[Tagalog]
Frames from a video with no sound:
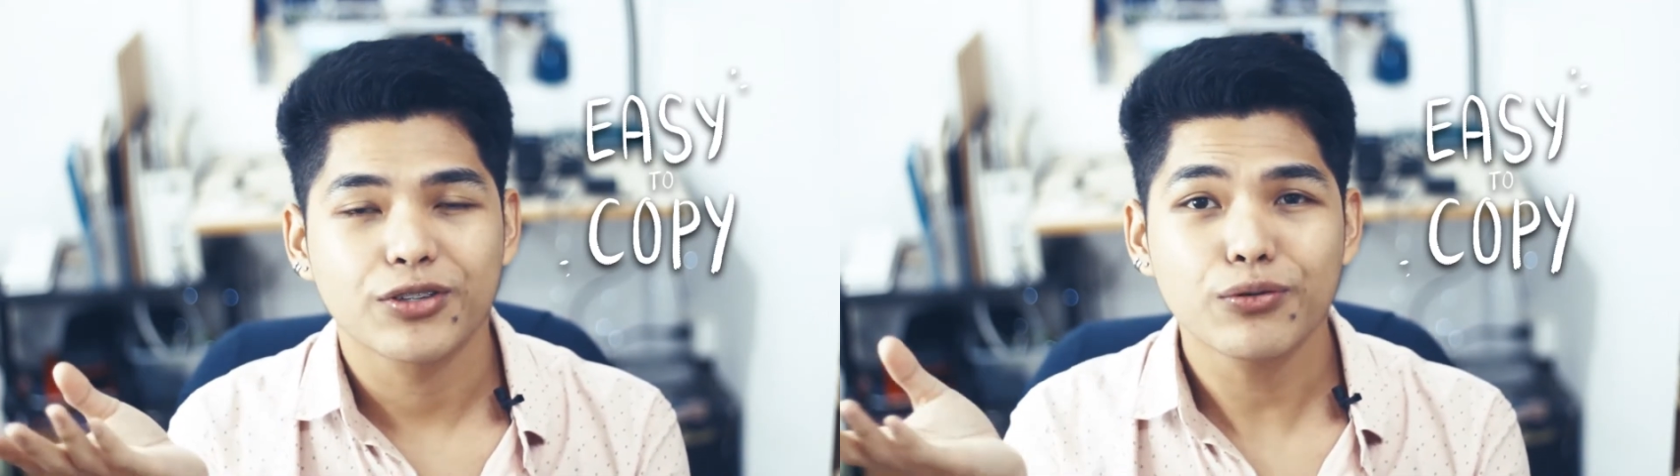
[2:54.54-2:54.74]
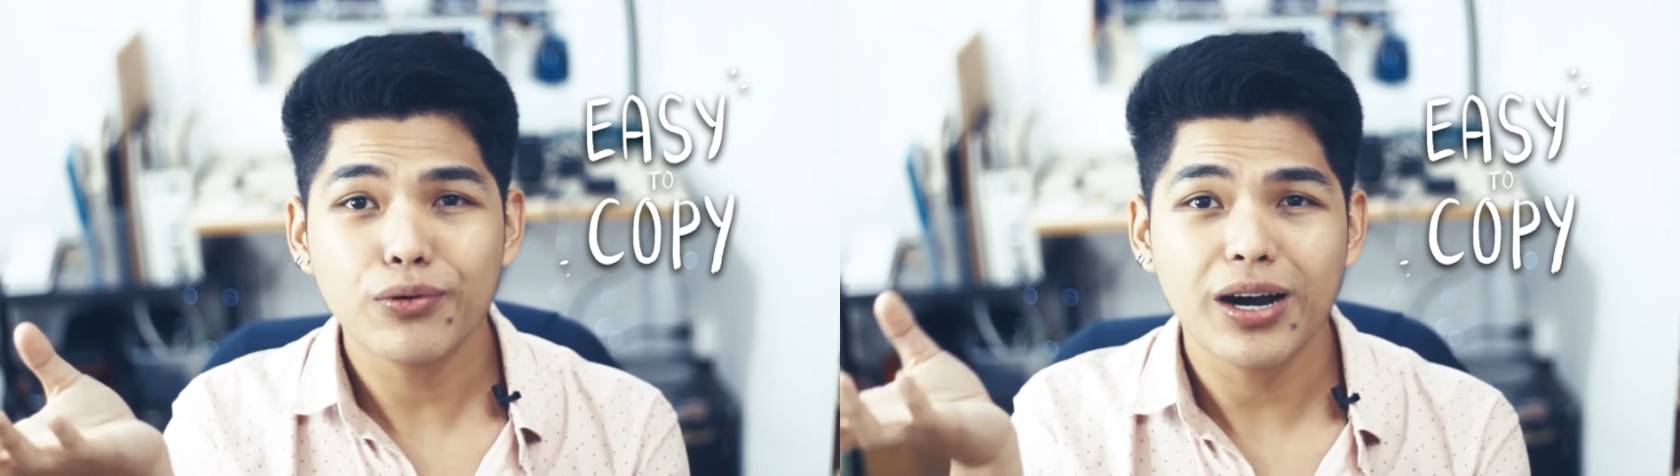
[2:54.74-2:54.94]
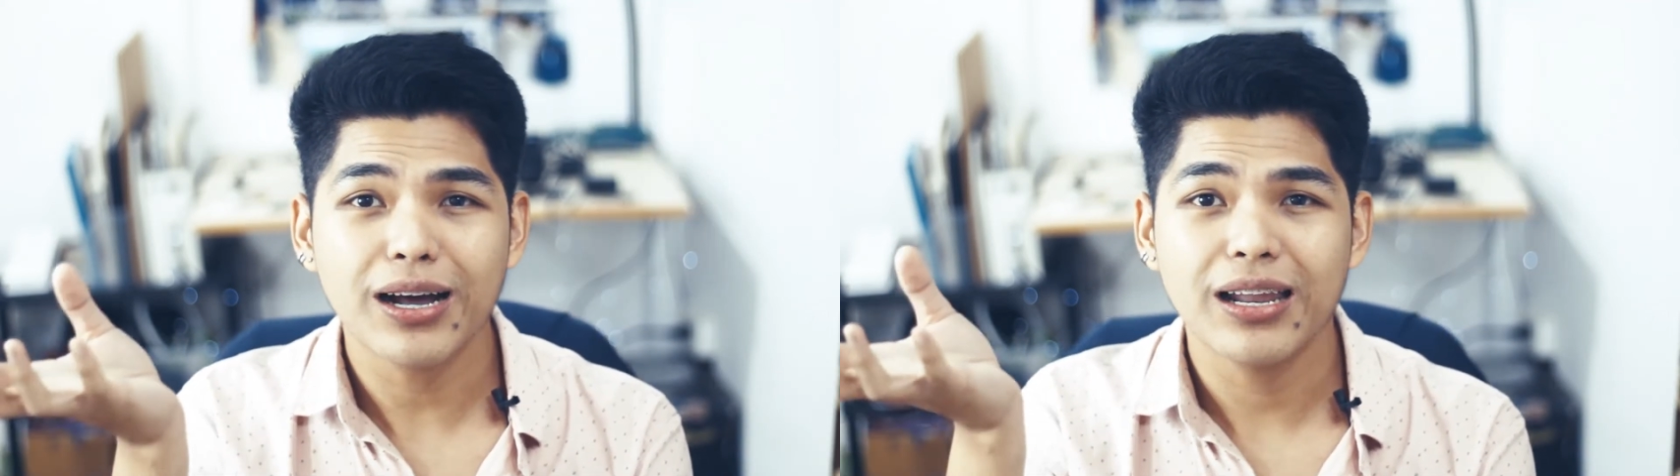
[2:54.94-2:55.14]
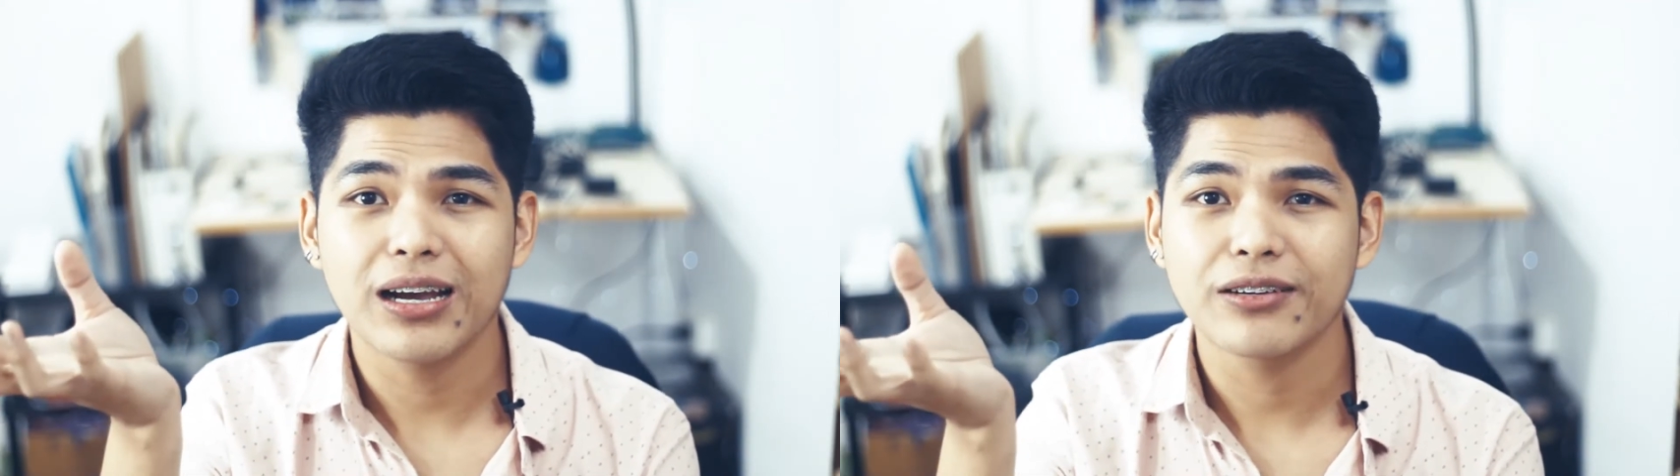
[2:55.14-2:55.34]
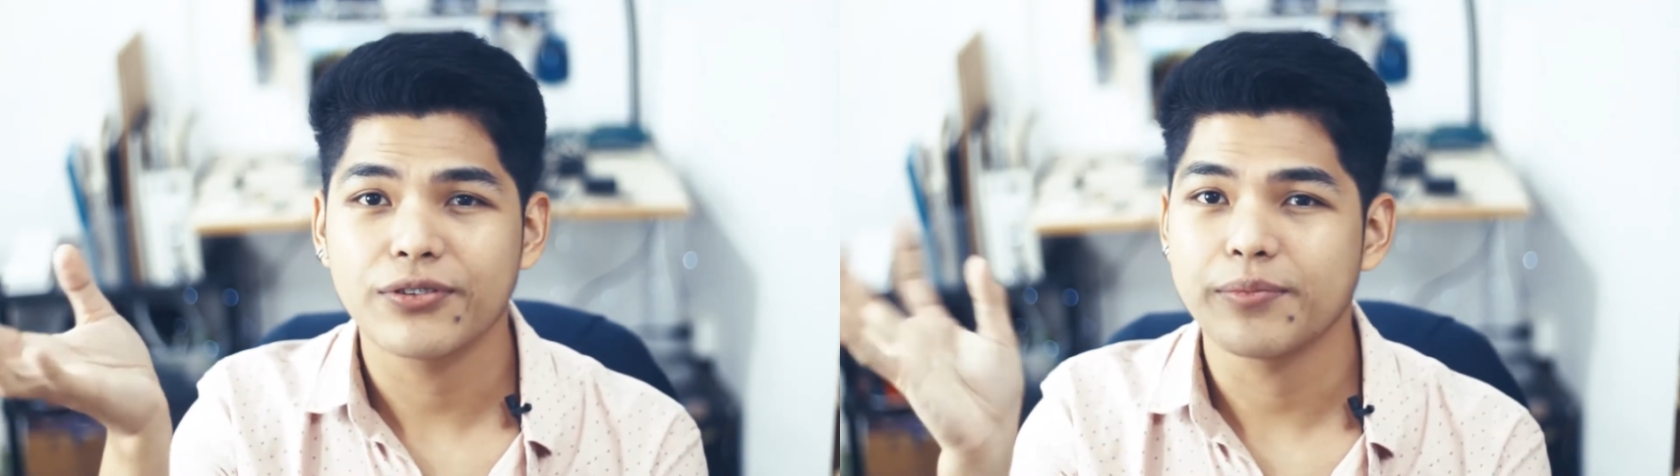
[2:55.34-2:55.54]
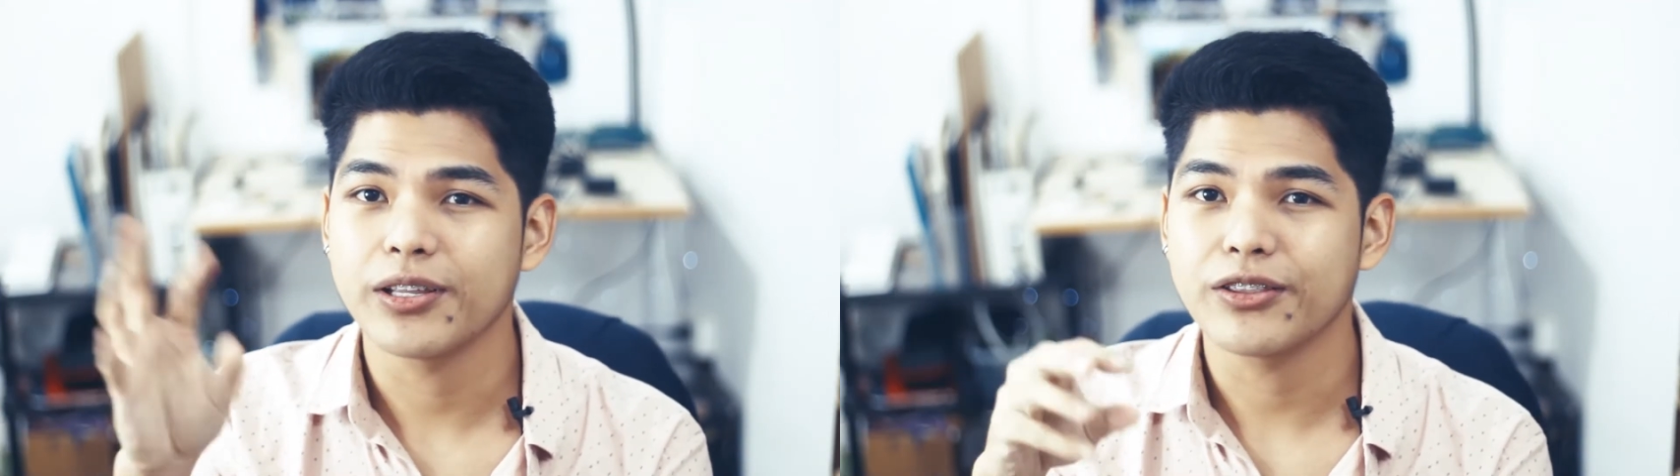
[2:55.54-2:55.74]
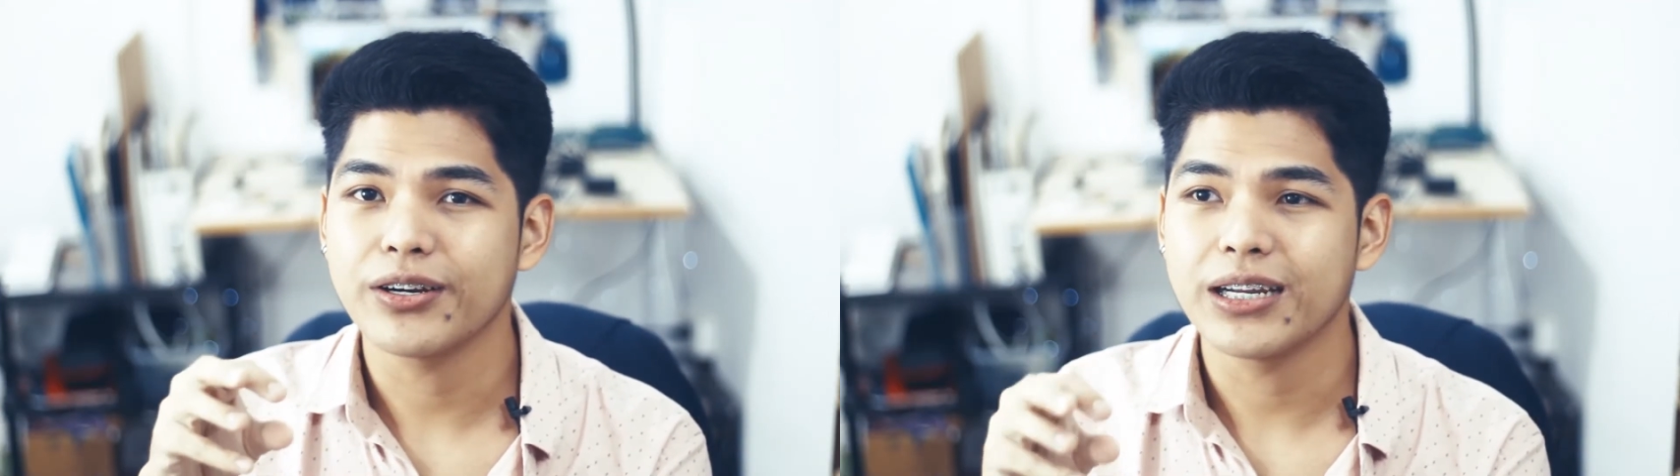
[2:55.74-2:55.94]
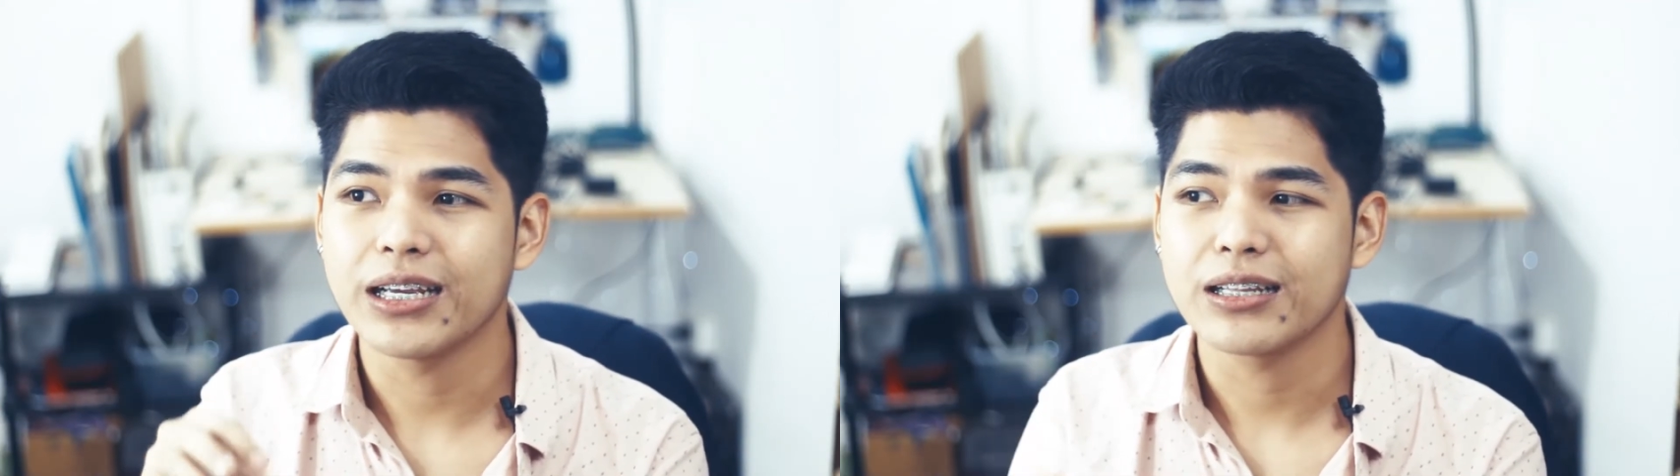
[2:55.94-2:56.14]
kukuha ka lang from
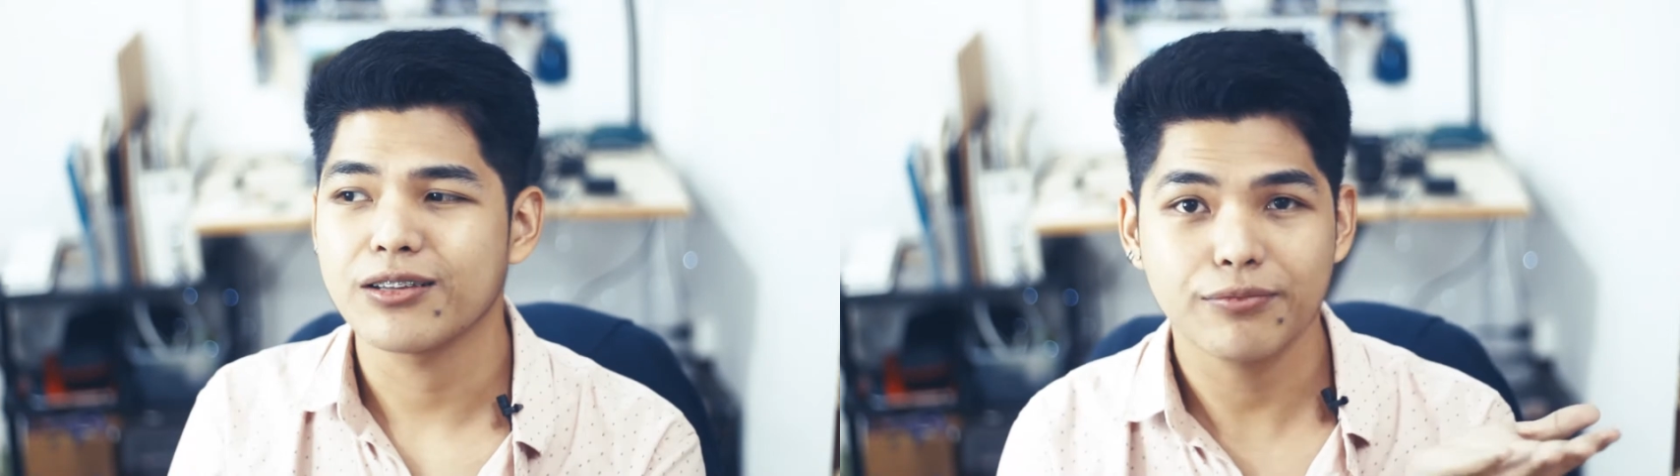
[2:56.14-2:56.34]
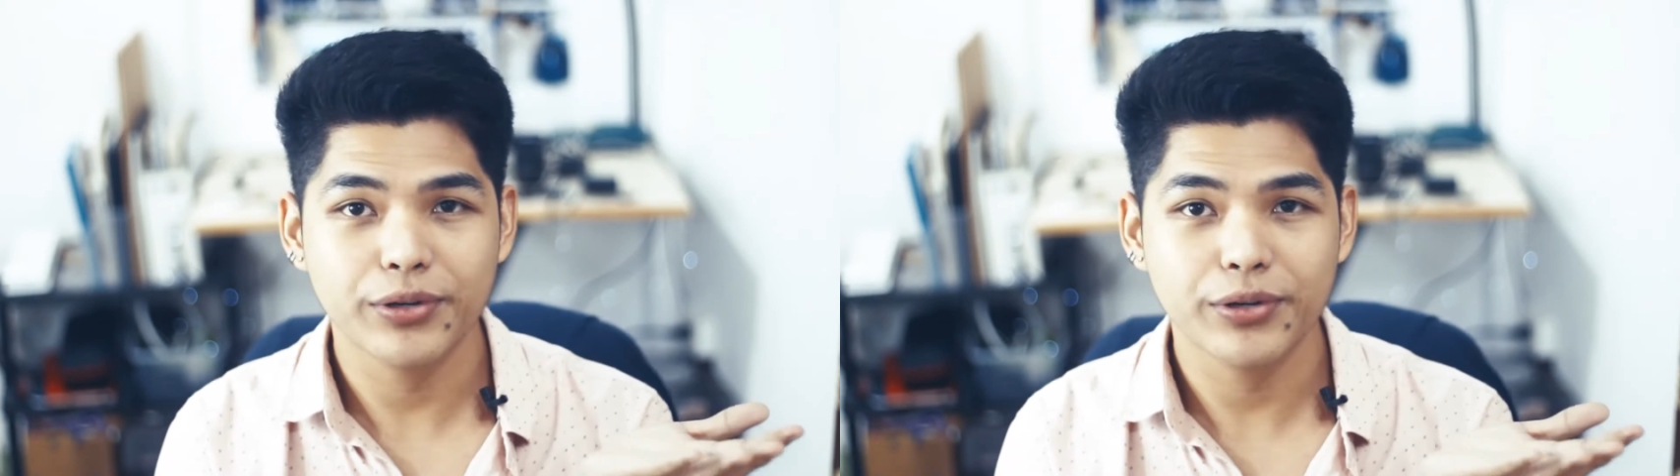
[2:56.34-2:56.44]
internet, uh,